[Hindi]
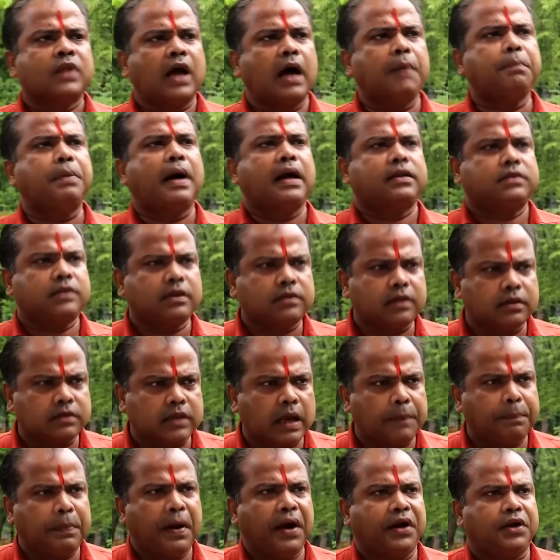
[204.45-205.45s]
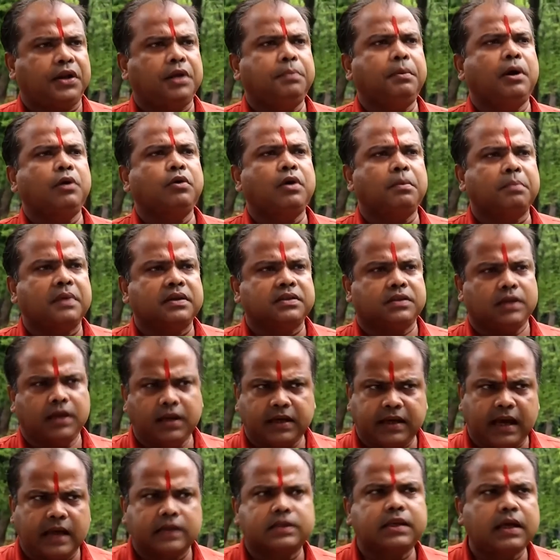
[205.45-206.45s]
अब भारतीय जनता पार्टी में वो
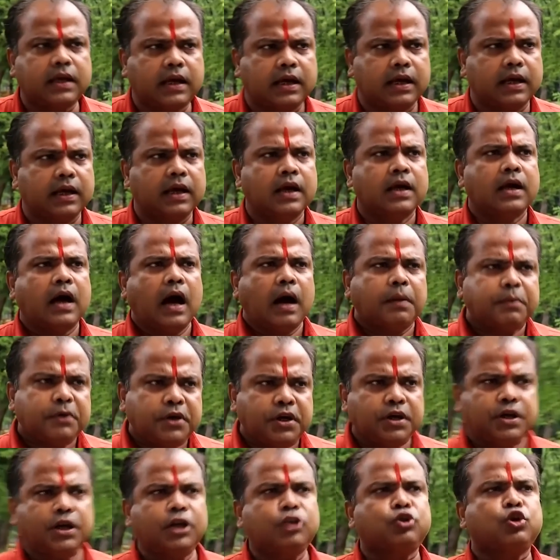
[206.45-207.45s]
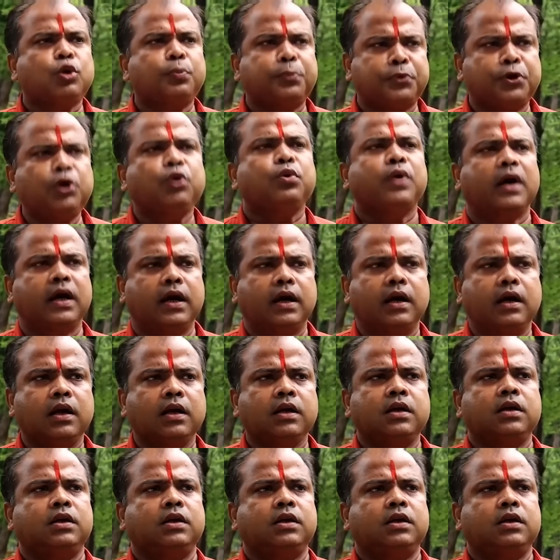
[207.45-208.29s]
मंत्री कैसे हैं अब ईडी चुप क्यों है